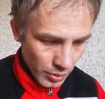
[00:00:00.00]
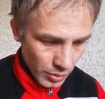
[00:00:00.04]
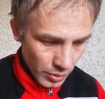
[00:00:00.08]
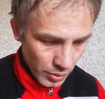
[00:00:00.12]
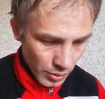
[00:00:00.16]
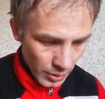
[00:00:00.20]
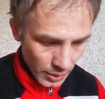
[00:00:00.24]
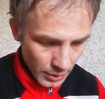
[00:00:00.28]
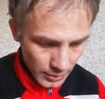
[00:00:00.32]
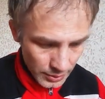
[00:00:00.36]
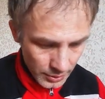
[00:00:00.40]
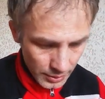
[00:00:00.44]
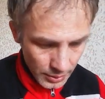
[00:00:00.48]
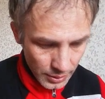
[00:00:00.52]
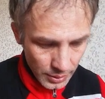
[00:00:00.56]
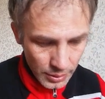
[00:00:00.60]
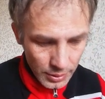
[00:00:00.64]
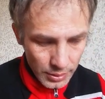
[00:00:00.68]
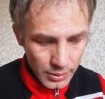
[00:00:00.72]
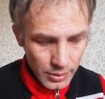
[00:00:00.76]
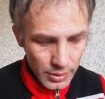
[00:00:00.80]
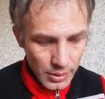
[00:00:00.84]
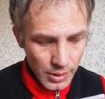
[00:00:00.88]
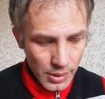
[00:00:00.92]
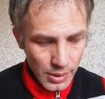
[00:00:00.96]

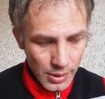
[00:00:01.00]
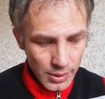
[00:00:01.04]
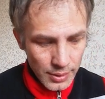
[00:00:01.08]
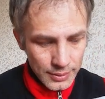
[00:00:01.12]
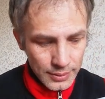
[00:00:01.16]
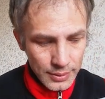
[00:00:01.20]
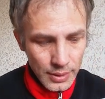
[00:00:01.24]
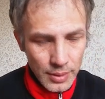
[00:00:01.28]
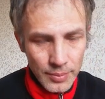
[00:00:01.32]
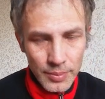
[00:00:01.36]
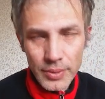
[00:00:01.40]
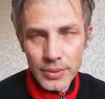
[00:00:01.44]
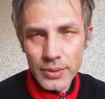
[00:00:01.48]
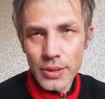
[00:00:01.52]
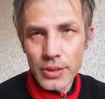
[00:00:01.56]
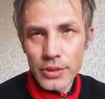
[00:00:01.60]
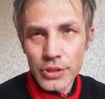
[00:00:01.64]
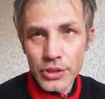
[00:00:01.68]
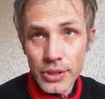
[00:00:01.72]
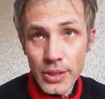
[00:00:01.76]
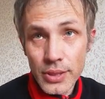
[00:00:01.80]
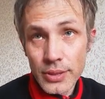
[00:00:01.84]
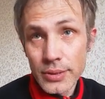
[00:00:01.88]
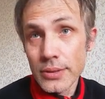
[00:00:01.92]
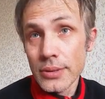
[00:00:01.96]
России, да, а западная
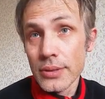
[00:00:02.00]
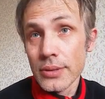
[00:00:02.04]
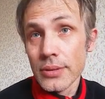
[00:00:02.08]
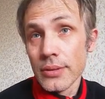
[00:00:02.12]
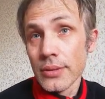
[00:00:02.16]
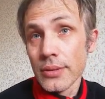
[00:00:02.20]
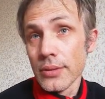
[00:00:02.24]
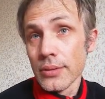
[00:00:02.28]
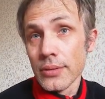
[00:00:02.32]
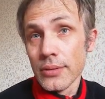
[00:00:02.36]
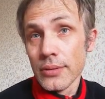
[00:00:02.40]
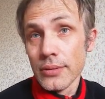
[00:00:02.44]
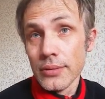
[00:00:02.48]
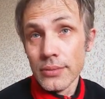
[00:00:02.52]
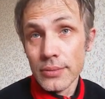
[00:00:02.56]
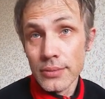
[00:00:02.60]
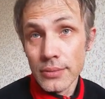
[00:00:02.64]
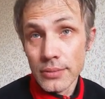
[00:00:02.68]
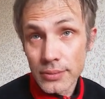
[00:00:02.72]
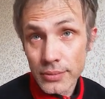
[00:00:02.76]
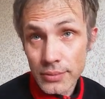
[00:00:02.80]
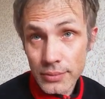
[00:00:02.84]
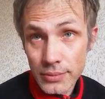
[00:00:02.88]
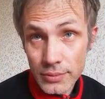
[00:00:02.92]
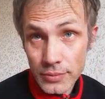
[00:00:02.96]
часть э,
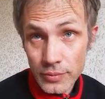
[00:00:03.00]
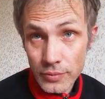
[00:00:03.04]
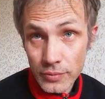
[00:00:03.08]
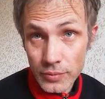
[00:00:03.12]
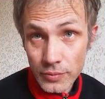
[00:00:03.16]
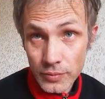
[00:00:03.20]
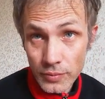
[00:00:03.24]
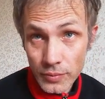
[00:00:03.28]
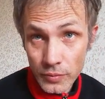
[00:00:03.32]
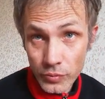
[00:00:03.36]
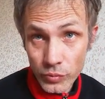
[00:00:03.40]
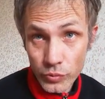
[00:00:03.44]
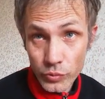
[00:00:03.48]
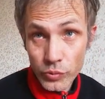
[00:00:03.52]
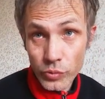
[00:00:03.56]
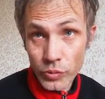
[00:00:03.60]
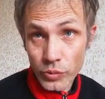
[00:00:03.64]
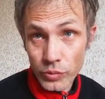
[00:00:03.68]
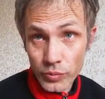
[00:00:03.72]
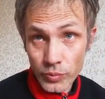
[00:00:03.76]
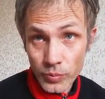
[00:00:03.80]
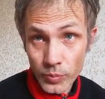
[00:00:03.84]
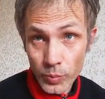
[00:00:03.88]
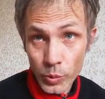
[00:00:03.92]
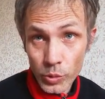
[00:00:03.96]

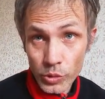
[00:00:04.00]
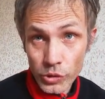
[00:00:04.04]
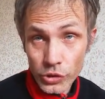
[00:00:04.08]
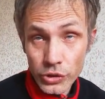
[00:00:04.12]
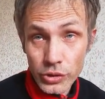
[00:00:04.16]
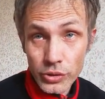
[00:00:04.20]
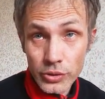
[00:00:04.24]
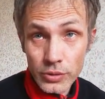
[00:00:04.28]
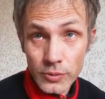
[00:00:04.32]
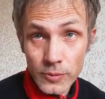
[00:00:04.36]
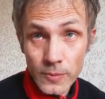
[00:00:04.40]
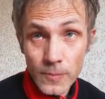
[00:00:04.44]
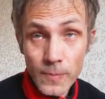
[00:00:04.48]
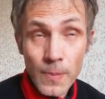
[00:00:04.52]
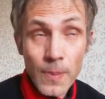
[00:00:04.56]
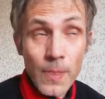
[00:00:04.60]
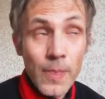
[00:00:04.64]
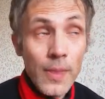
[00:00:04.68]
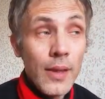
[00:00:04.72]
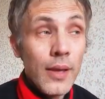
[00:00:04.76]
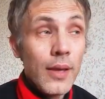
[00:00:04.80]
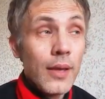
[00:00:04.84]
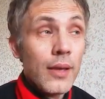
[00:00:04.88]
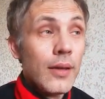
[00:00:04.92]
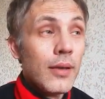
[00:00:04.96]
уйдет в Польше.
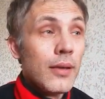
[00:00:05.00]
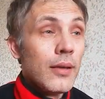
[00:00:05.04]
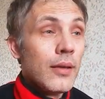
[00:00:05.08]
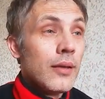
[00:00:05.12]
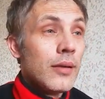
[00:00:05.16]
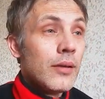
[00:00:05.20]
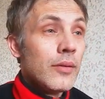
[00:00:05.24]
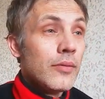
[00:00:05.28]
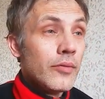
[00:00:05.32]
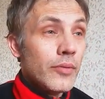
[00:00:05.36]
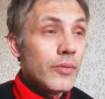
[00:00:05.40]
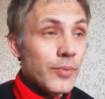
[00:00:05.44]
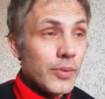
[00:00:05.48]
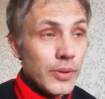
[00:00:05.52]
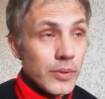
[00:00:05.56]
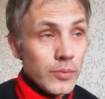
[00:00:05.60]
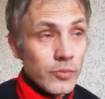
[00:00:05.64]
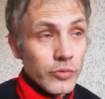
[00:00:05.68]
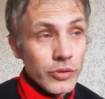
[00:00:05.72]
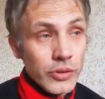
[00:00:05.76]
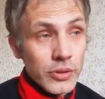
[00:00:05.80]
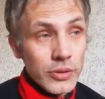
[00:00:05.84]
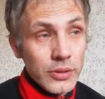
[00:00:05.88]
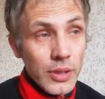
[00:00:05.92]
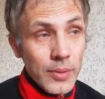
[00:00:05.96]
Вот, потому
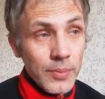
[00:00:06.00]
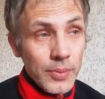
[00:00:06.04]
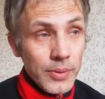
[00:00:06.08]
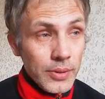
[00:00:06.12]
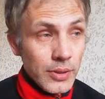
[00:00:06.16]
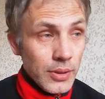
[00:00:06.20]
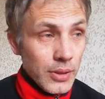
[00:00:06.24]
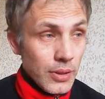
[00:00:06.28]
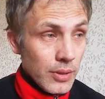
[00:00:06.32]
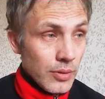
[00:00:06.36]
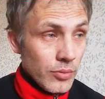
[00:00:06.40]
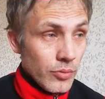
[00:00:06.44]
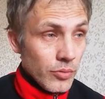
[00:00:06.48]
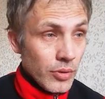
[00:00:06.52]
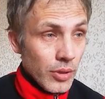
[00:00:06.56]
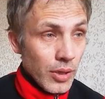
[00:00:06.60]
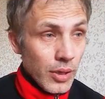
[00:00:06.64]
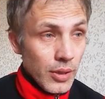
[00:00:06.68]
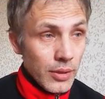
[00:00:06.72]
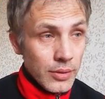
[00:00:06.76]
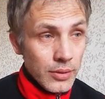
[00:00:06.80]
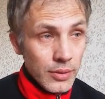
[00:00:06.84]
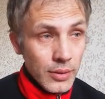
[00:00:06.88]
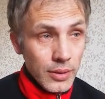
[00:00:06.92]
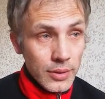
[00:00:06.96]
что западная
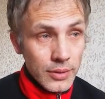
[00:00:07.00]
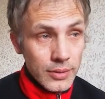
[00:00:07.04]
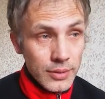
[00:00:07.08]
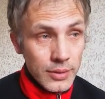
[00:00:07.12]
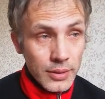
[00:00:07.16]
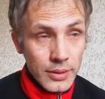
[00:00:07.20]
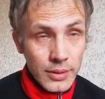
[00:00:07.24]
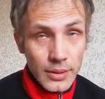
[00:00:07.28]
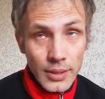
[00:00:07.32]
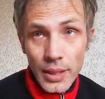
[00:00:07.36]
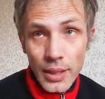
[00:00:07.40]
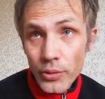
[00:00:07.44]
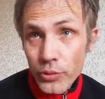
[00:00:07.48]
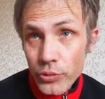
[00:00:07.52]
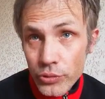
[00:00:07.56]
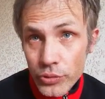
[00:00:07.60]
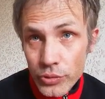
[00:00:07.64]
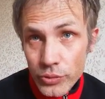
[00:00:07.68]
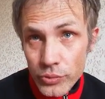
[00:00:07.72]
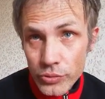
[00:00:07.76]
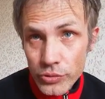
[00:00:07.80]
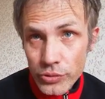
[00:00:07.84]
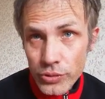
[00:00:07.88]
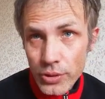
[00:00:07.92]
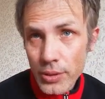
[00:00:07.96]
Украина России нахуй не
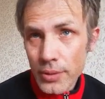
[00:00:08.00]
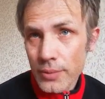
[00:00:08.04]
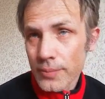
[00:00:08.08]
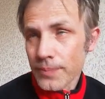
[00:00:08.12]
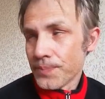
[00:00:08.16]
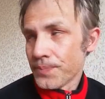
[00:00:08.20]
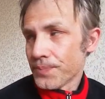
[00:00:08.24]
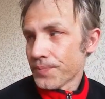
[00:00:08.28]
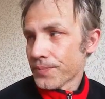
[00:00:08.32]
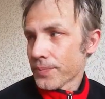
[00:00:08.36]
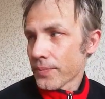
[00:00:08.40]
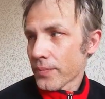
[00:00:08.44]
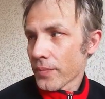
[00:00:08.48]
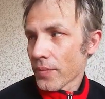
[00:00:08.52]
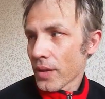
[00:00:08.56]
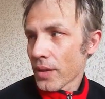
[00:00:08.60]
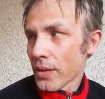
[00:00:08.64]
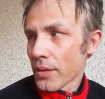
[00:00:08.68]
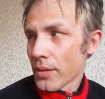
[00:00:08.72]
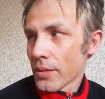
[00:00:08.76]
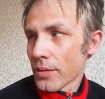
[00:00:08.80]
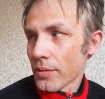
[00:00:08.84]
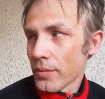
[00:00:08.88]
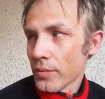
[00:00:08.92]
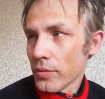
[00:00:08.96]
нужна.
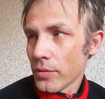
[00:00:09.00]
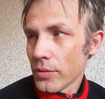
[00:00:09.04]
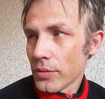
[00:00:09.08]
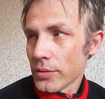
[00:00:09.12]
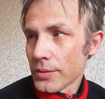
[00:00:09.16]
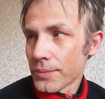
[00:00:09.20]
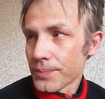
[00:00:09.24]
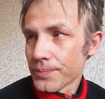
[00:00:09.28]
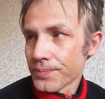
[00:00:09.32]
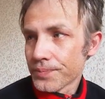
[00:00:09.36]
Э, вот.